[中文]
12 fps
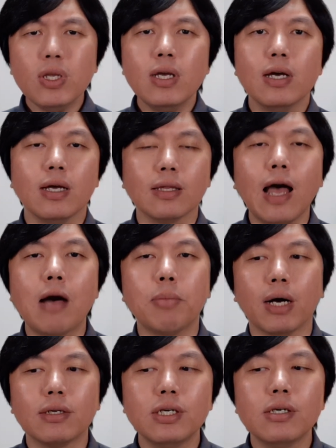很大
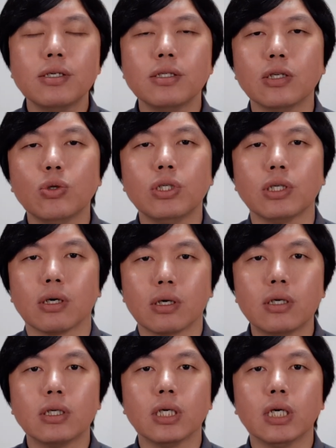嘛？这个事情对整
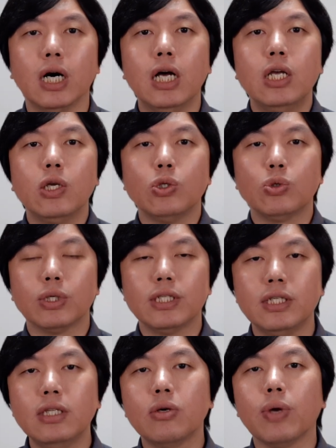个这个就是
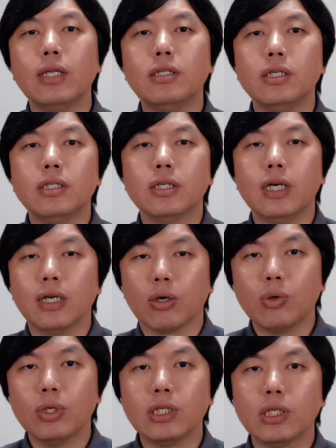新能源汽车
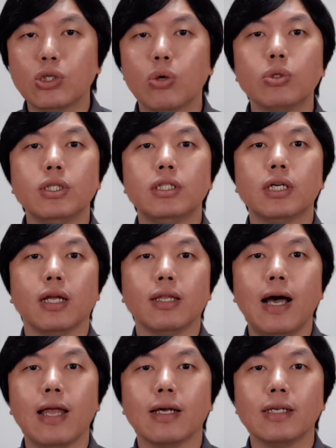领域的这个冲击是很
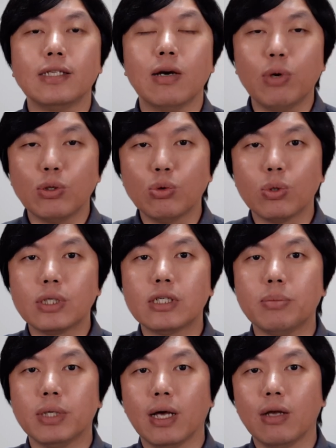大的。以前我也做过
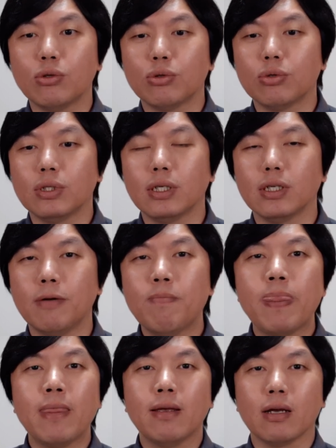视频啊，就是说这个
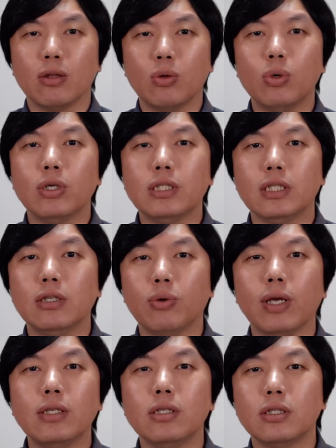很多新能
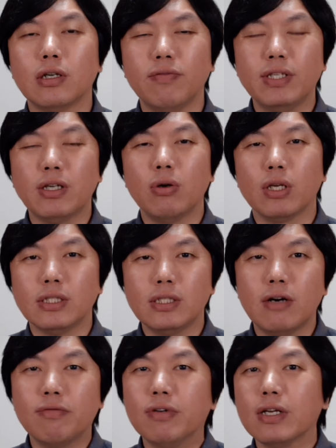源汽车像魏小李
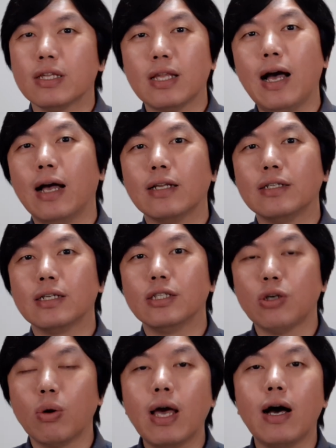降幅很大，这个
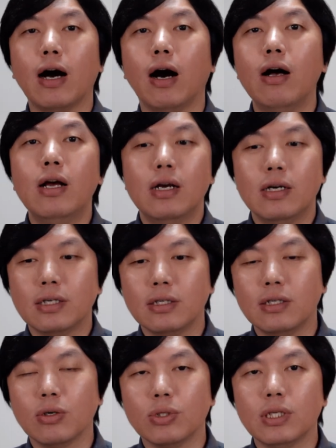销量哈，甚
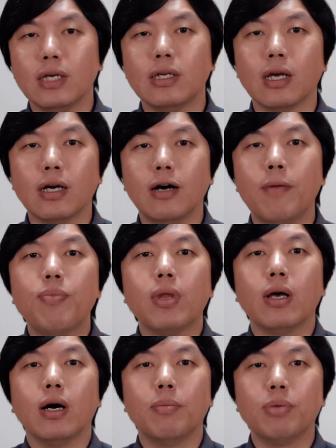至有些这个
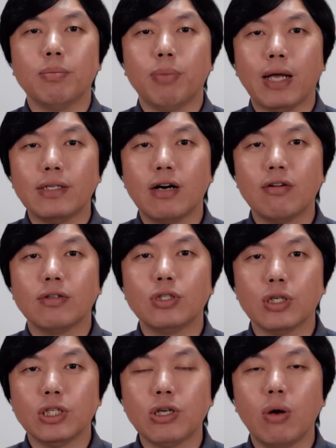呃品牌降
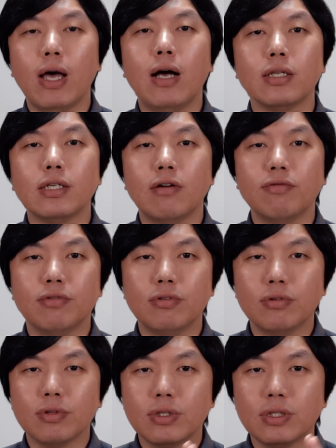这个销量降
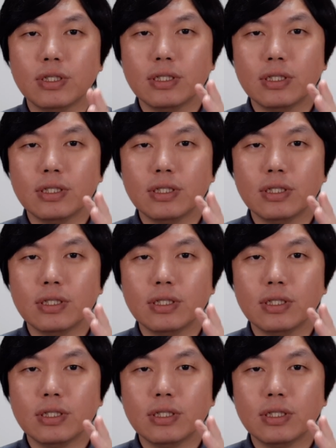幅。